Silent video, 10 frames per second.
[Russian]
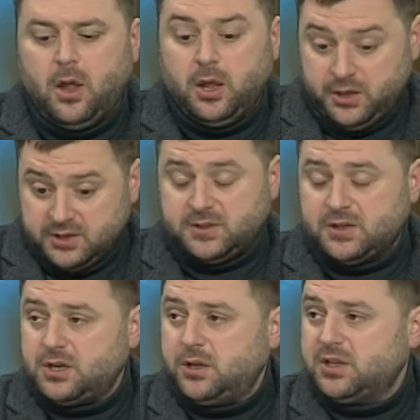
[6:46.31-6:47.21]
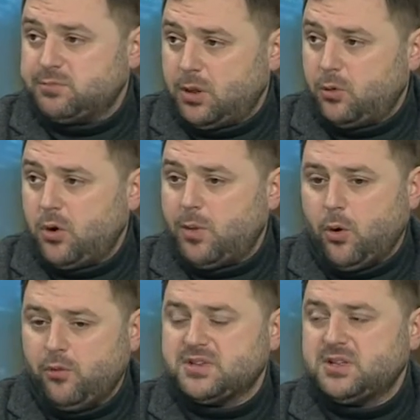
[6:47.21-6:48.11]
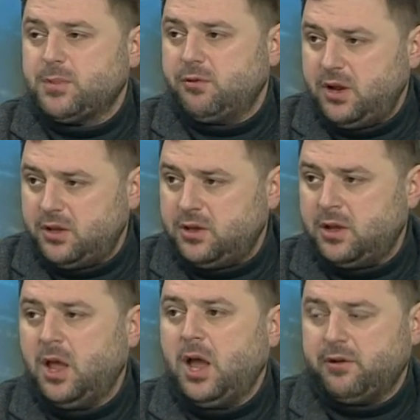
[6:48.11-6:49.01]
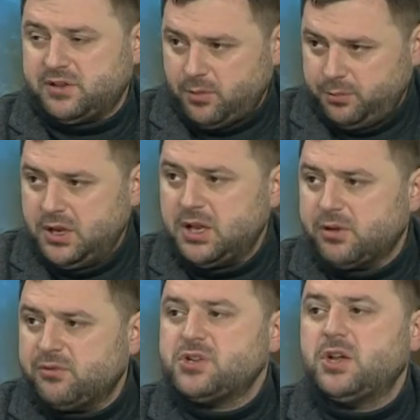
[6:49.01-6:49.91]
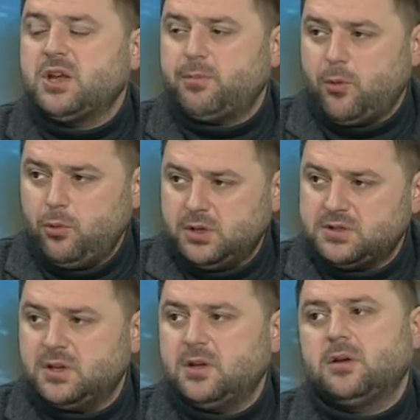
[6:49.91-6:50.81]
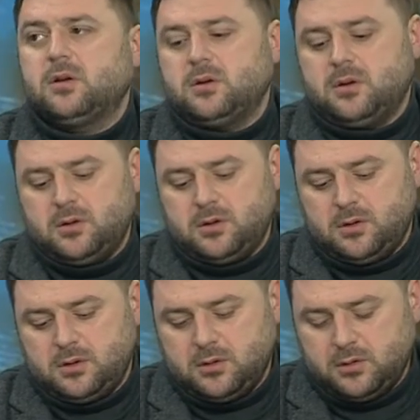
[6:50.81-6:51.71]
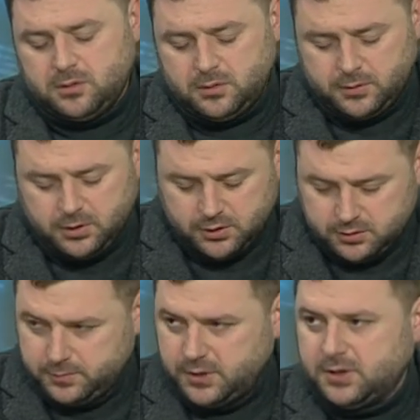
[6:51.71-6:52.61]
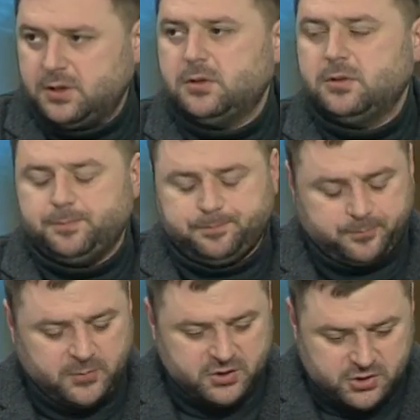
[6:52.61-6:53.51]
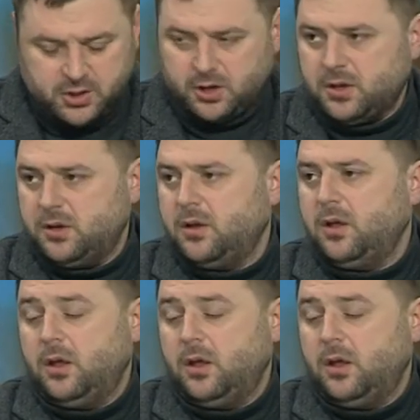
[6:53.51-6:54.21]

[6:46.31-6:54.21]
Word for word: И есть решение исполкома о возобновлении автомобильного движения по улице э, Э, этой инженерной. Угу.